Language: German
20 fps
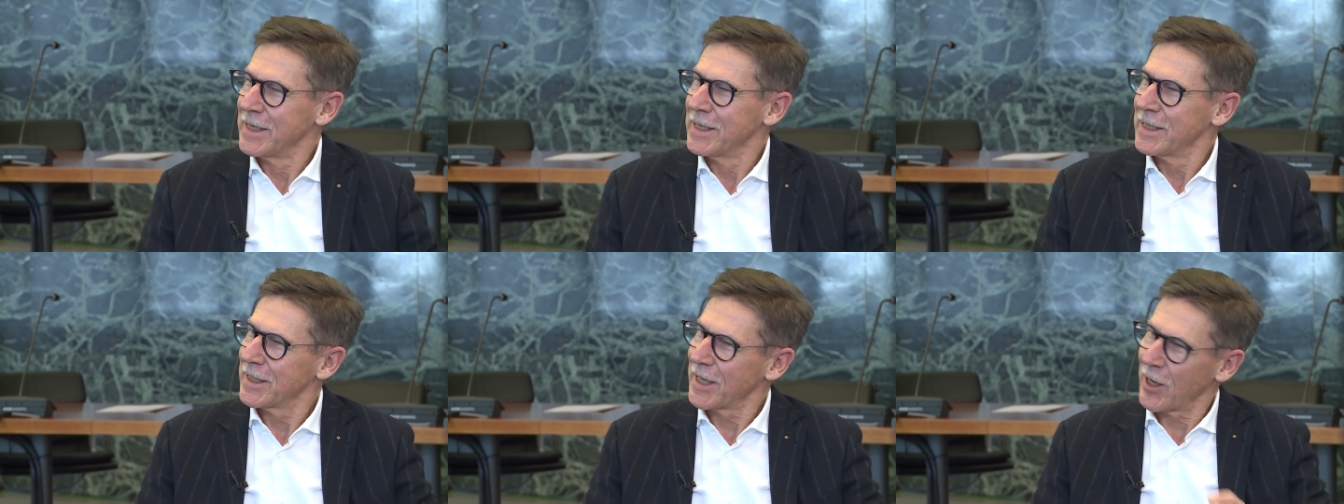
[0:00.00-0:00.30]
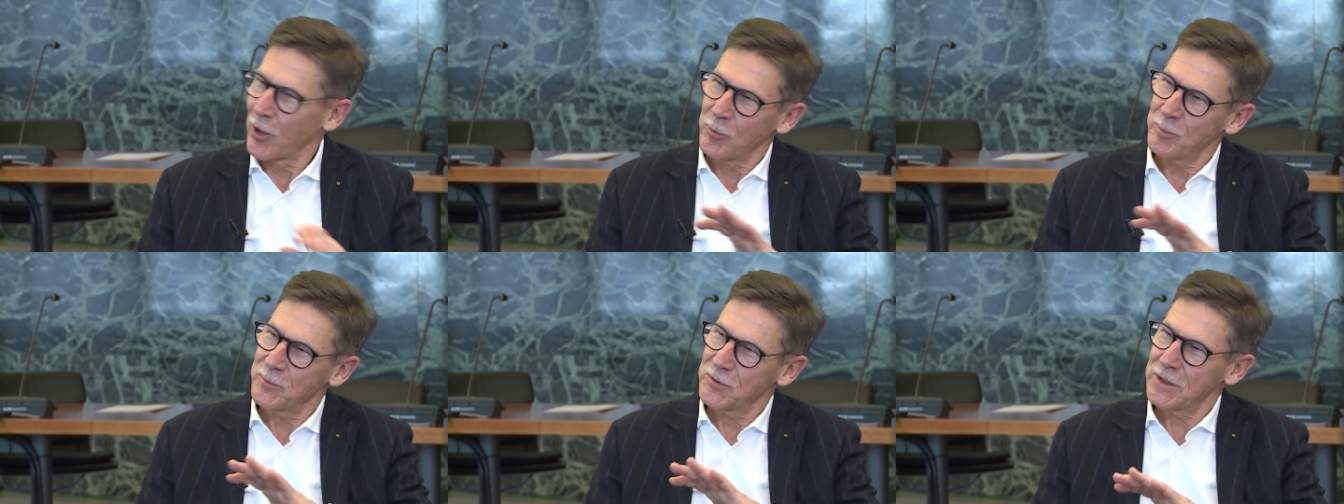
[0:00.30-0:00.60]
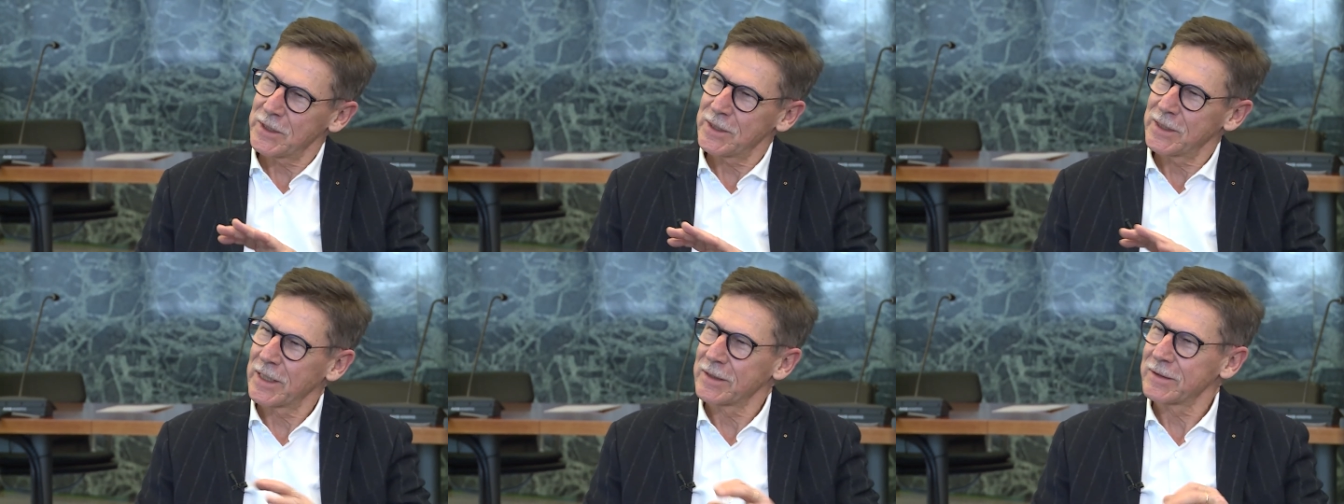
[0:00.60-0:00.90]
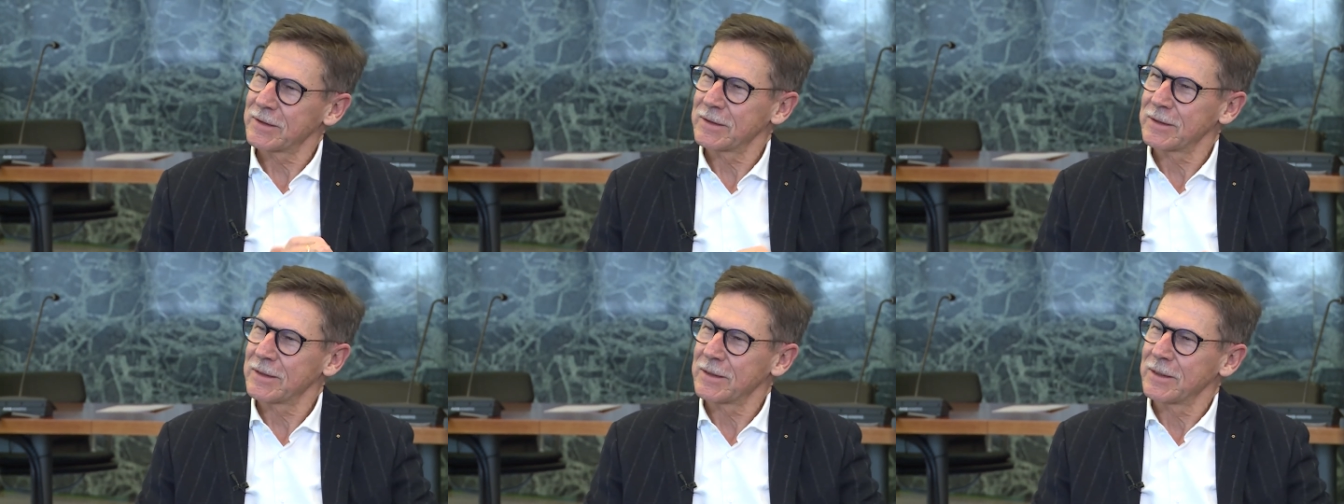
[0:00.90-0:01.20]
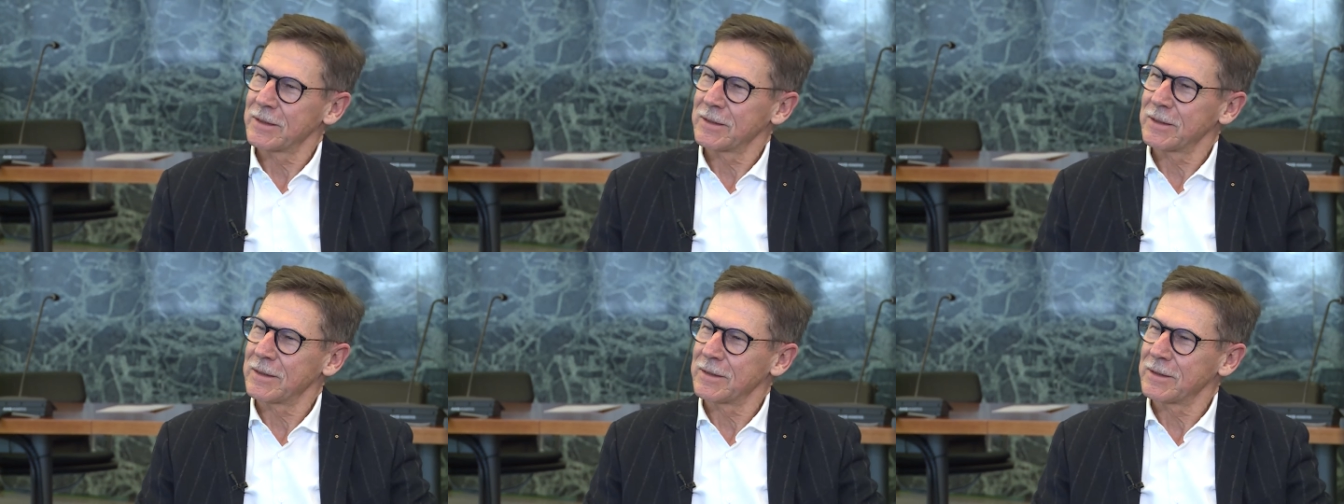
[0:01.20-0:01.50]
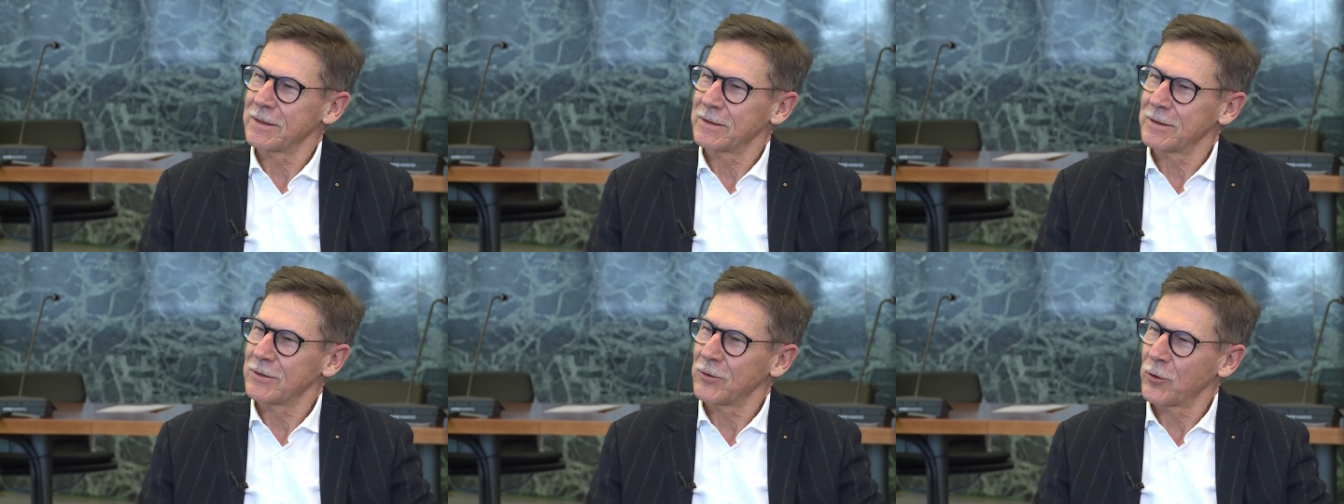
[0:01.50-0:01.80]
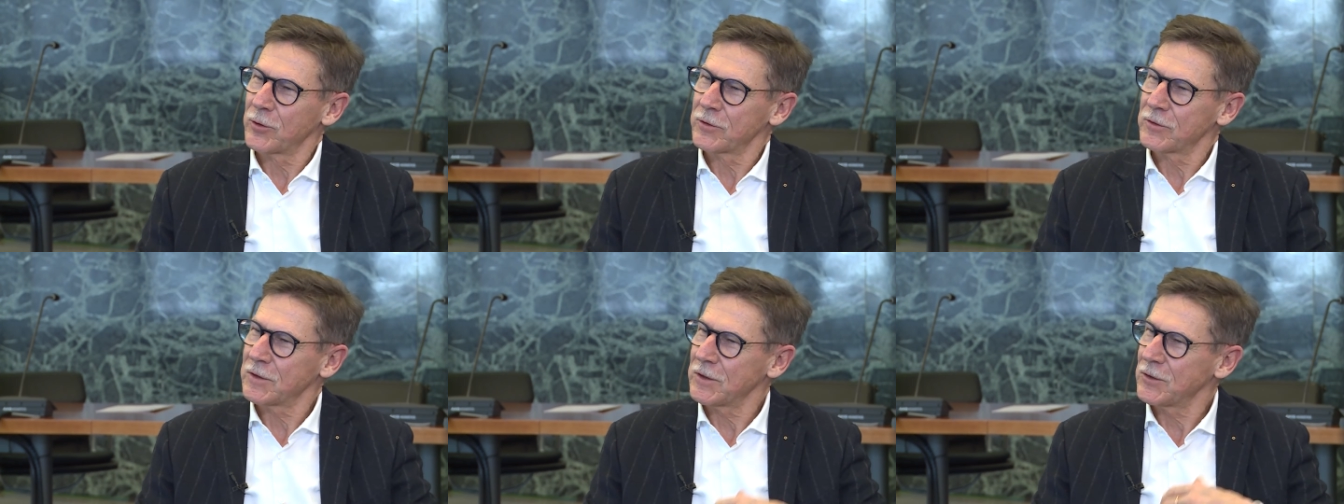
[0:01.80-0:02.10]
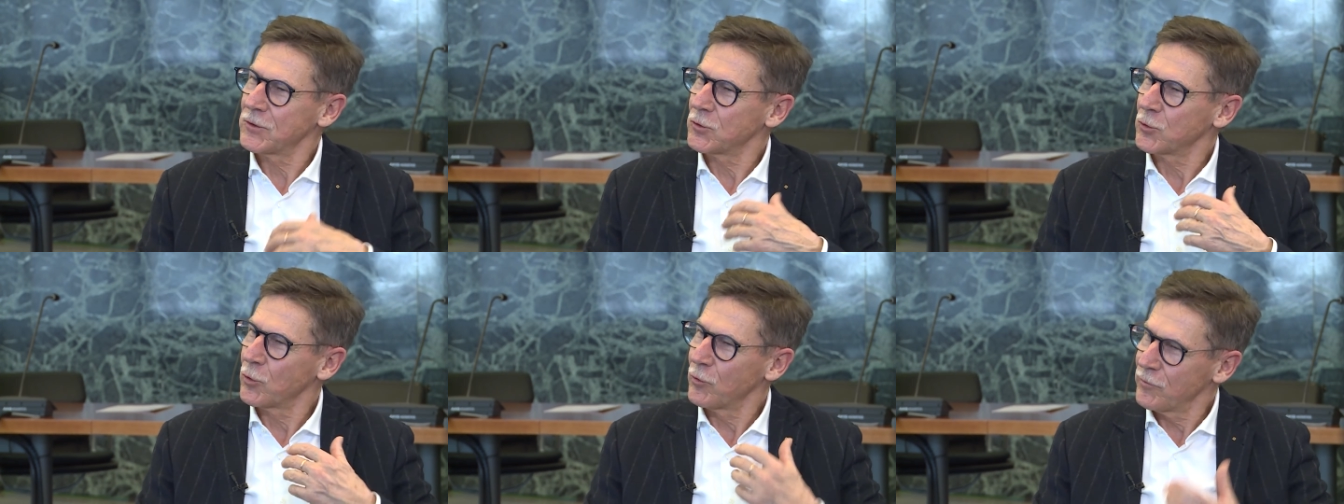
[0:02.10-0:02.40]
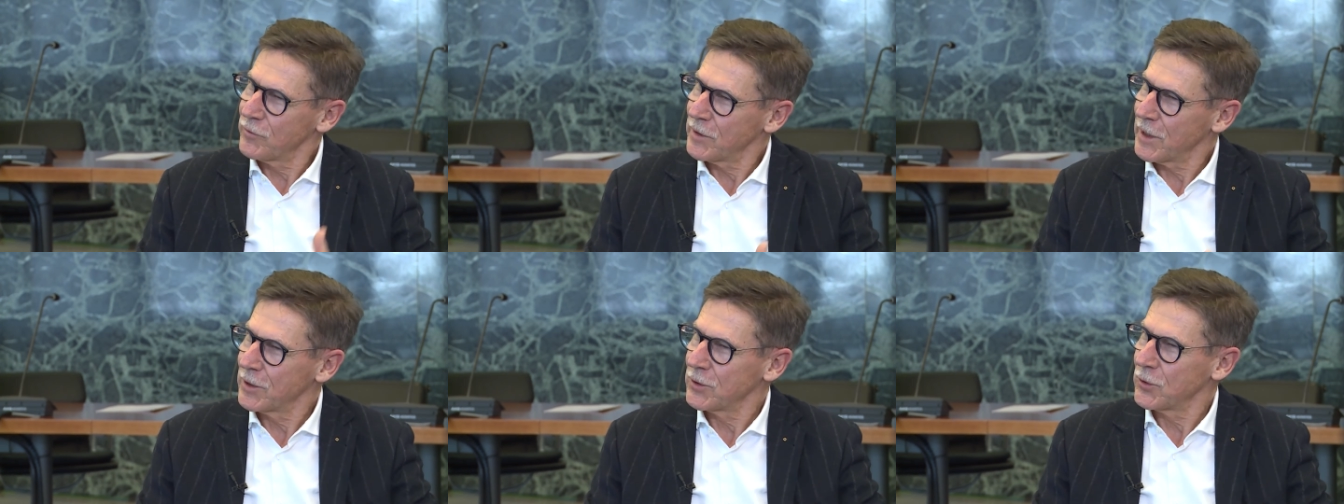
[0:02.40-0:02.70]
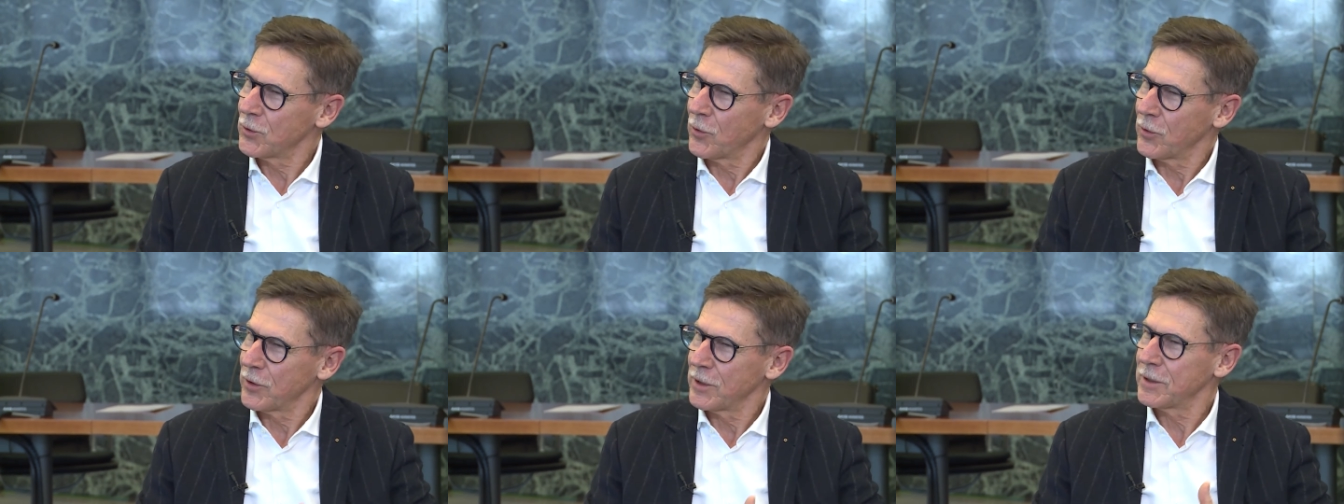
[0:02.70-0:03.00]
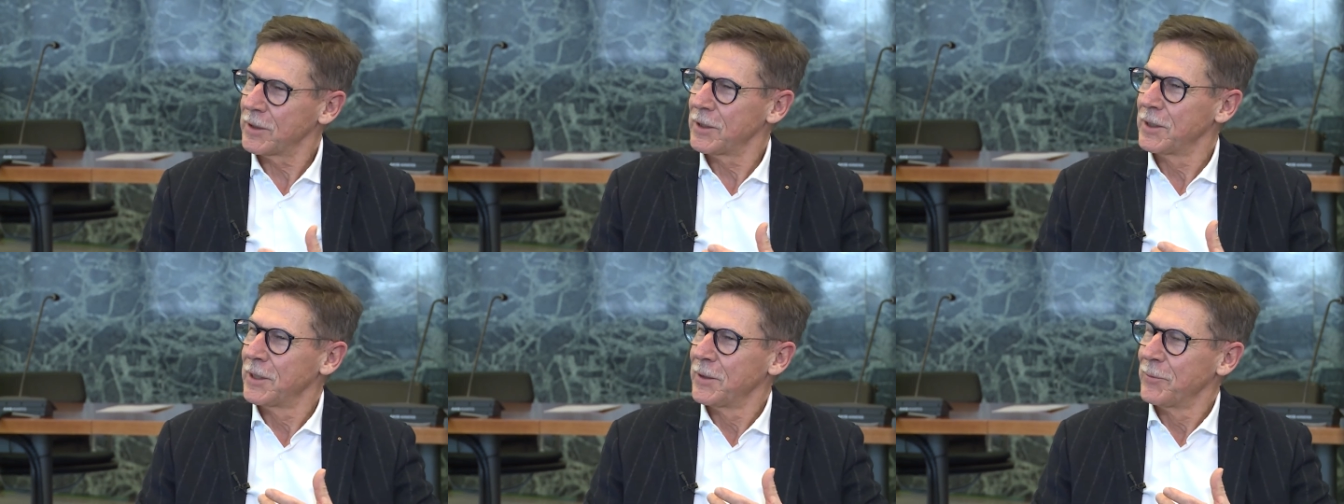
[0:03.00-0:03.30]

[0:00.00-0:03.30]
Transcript: Glauben Sie, dass noch sich so viele neue